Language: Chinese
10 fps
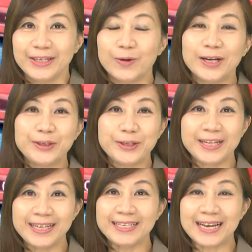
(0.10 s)
永和区的
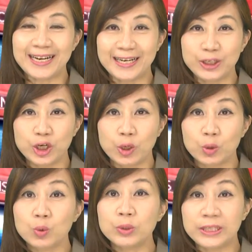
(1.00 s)
地下人稠，
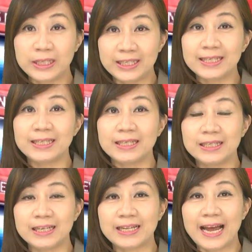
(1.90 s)
顾及自行
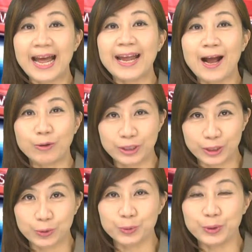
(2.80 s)
车的爱好者
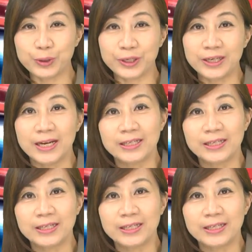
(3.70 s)
族群，